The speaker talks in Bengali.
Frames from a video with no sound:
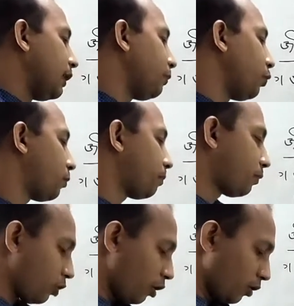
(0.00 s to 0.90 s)
রিপোর্ট
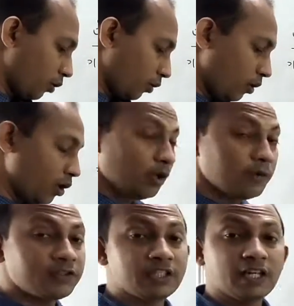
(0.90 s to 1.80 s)
সংগ্রহ
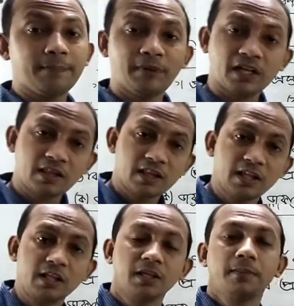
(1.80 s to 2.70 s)
যে ব্যক্তি